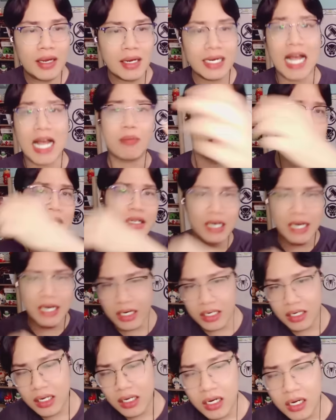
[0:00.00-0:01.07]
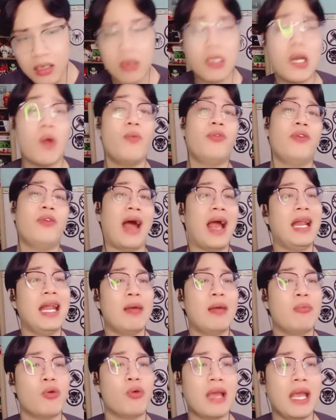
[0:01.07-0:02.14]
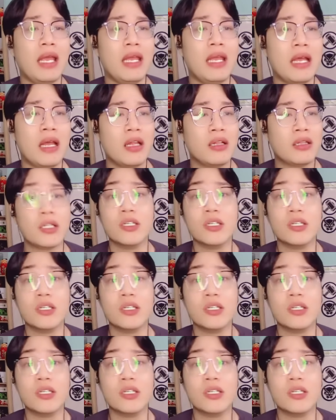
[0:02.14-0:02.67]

đặc biệt riêng nó không phải là một cái ờ,